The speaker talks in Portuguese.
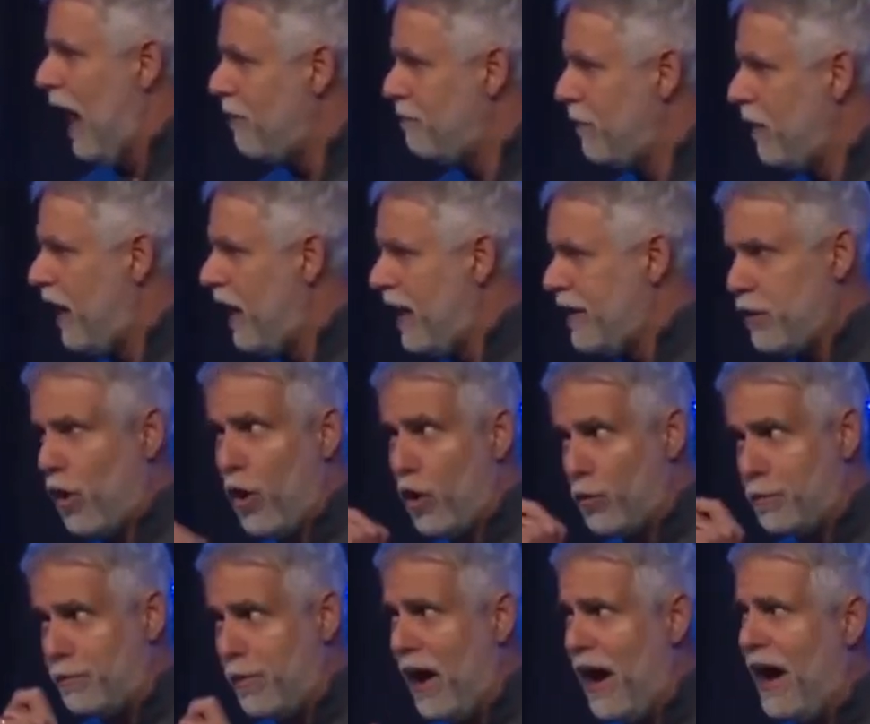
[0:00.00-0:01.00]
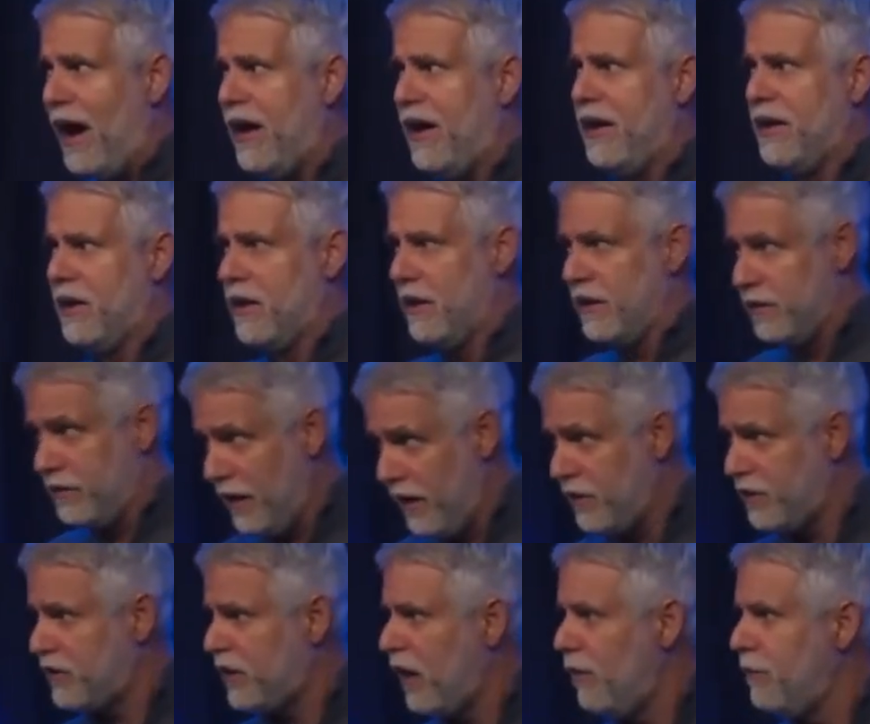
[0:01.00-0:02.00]
a mãe ou o pai
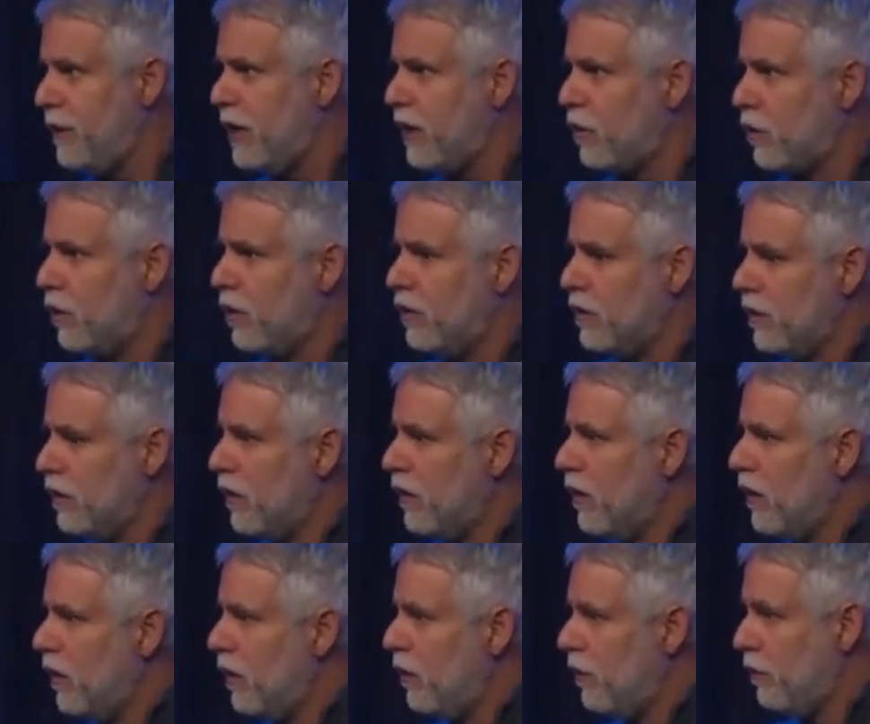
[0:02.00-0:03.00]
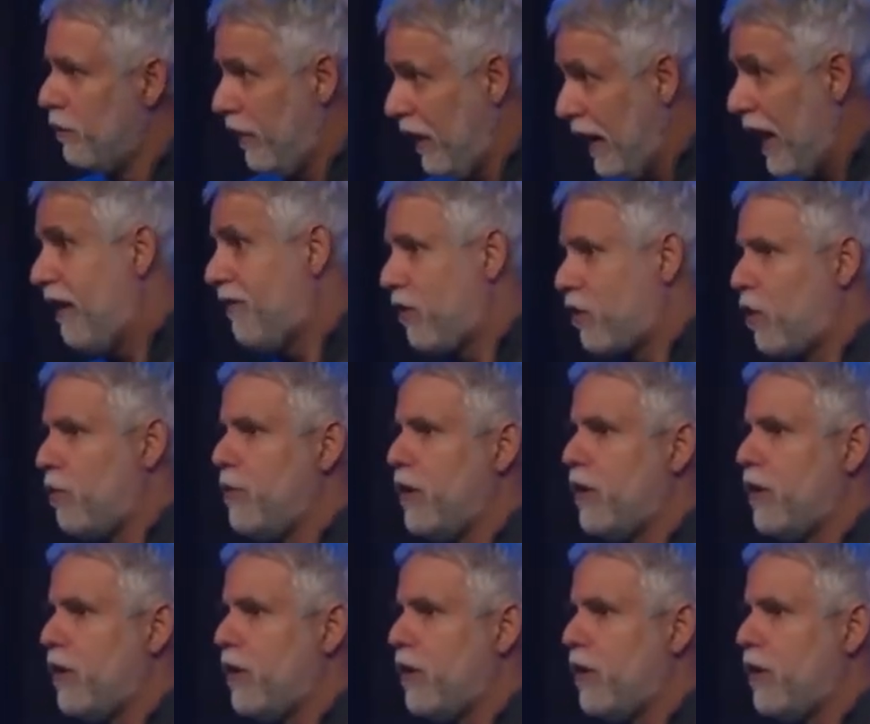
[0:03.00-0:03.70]
deste amigo falava